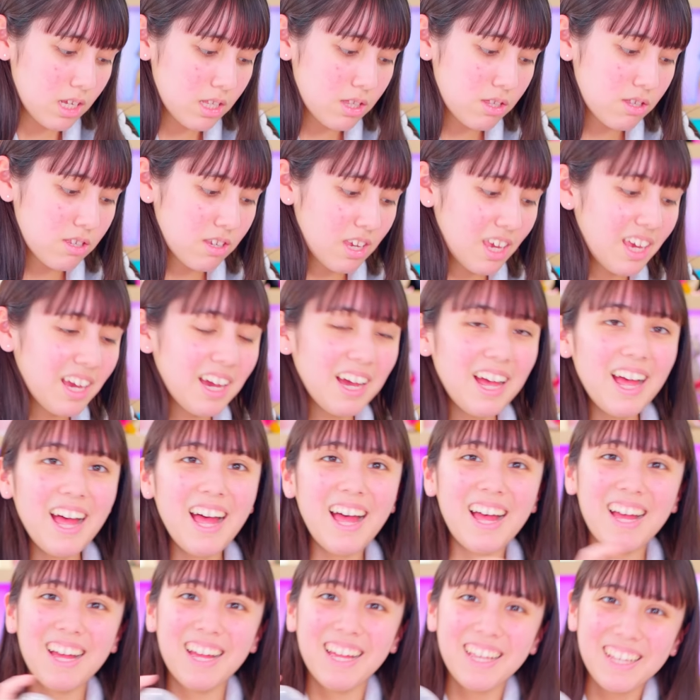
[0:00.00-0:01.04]
で次が
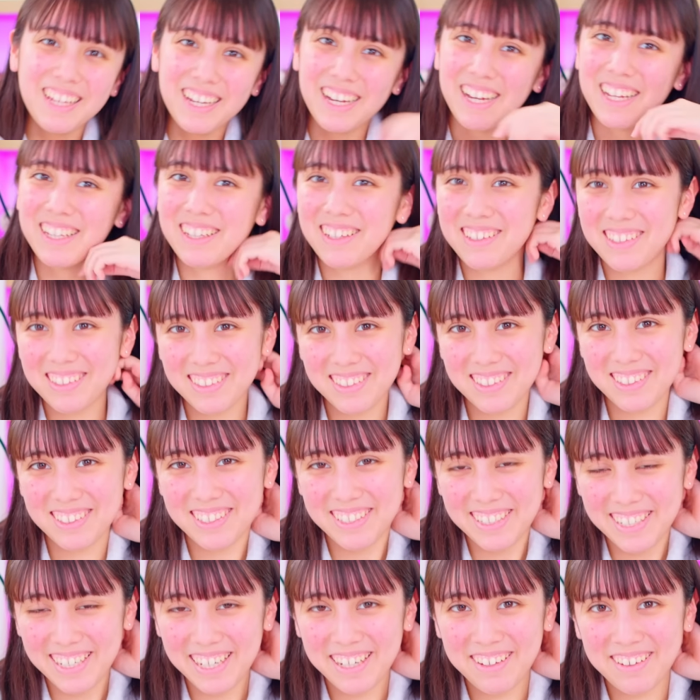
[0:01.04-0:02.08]
ちょっと
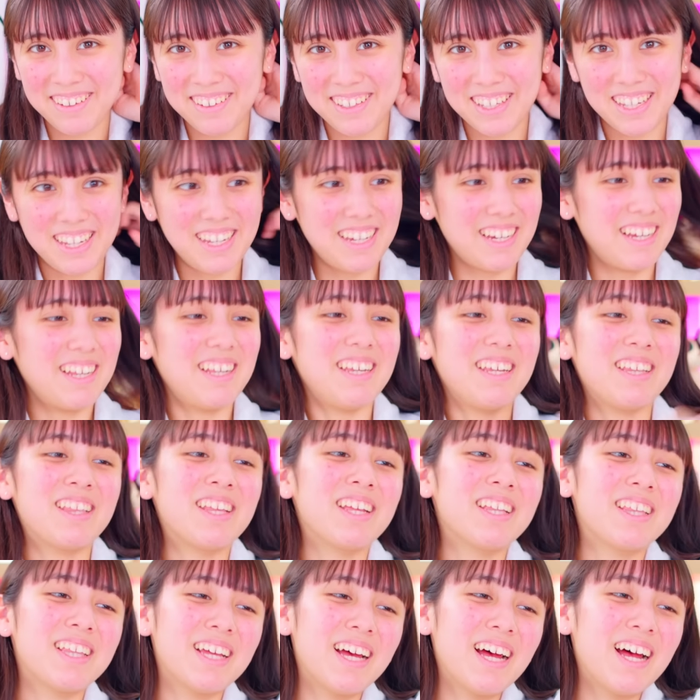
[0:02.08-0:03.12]
ねリクに似
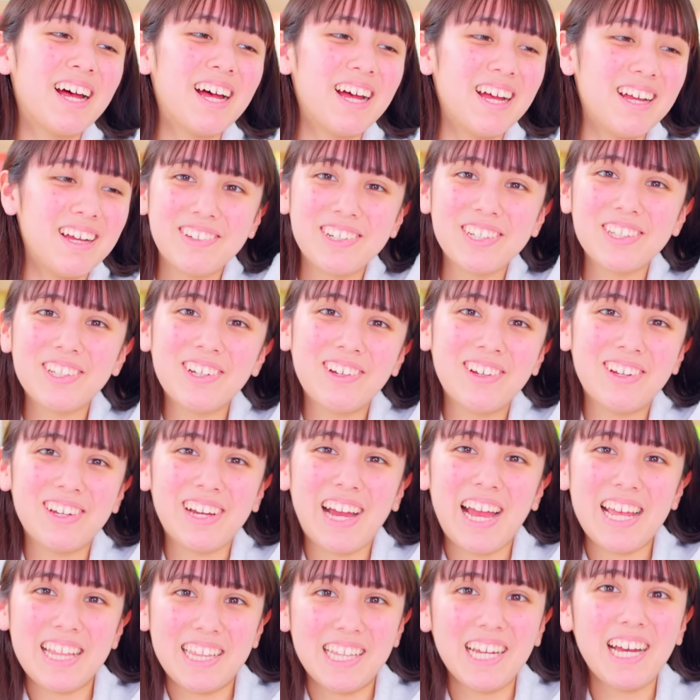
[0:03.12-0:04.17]
てた
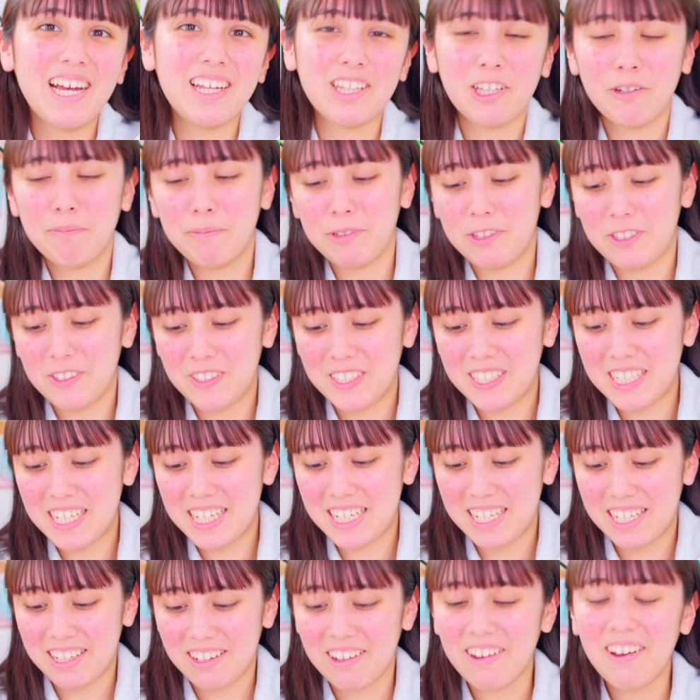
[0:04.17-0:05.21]
ブルドッグがいたトムと
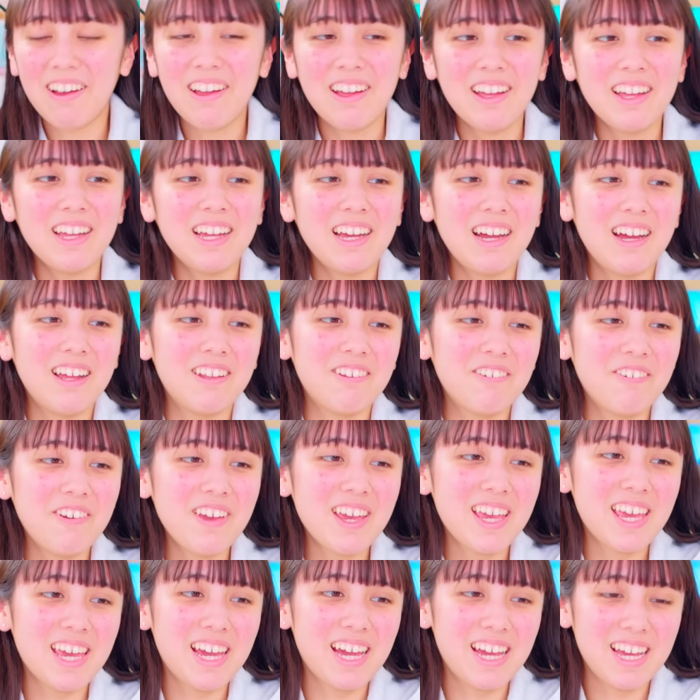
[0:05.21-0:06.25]
ジェリーの
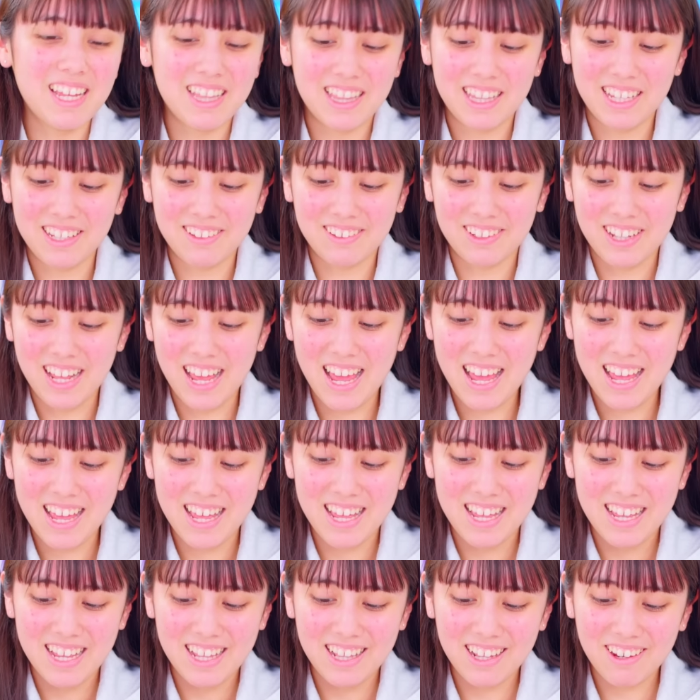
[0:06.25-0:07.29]
フィギュアやったのね。
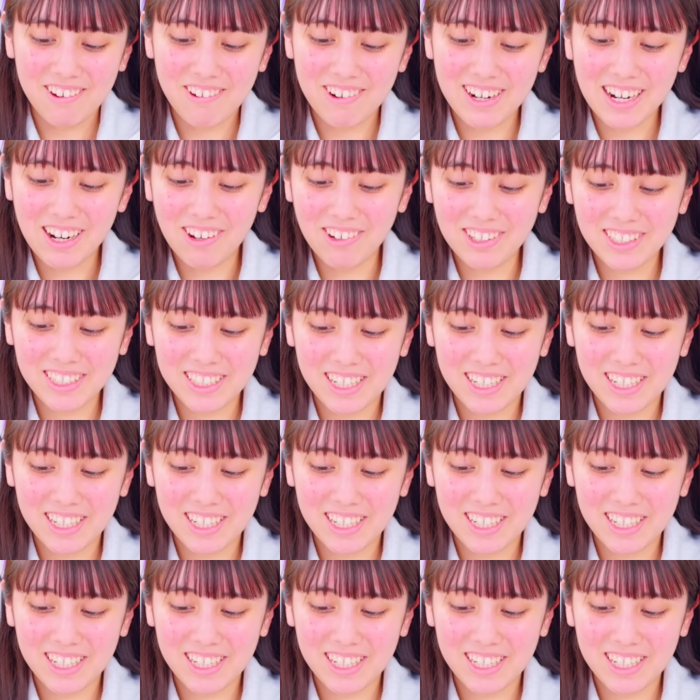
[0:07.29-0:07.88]
でこれが欲